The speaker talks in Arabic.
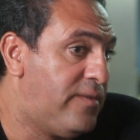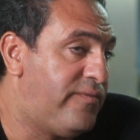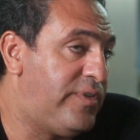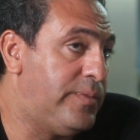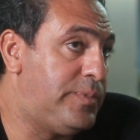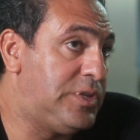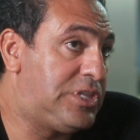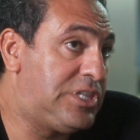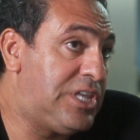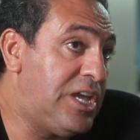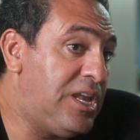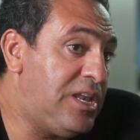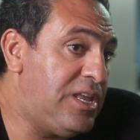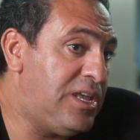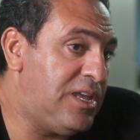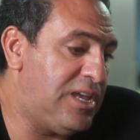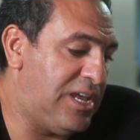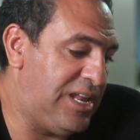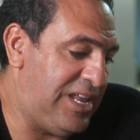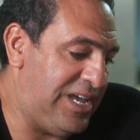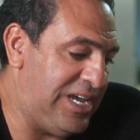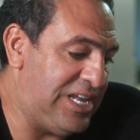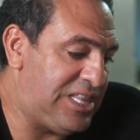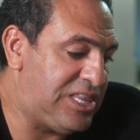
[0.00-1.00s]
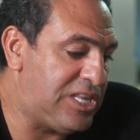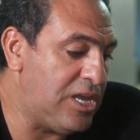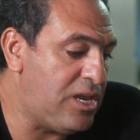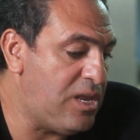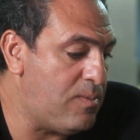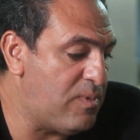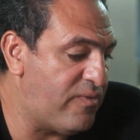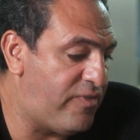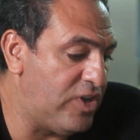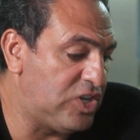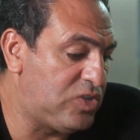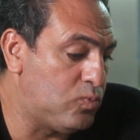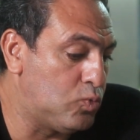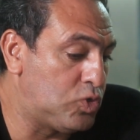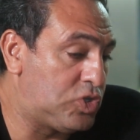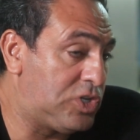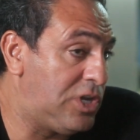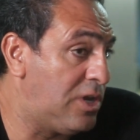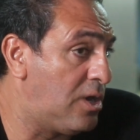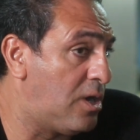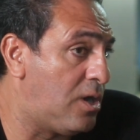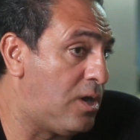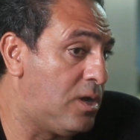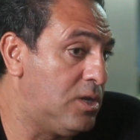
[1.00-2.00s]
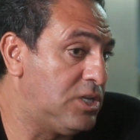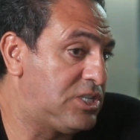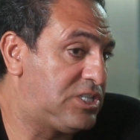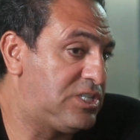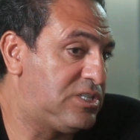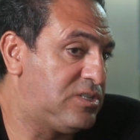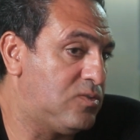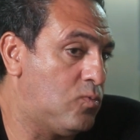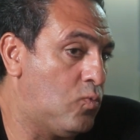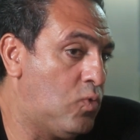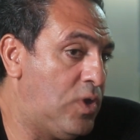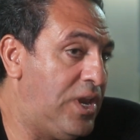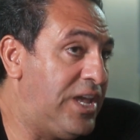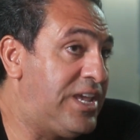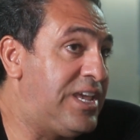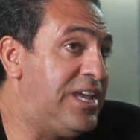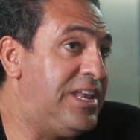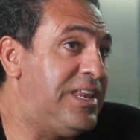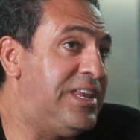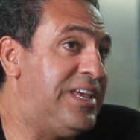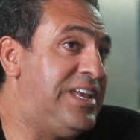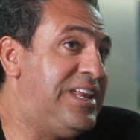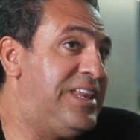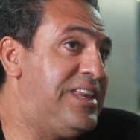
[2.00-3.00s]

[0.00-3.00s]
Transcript: فبالتالي الحته دي ما فيهاش مشكله خالص ولكن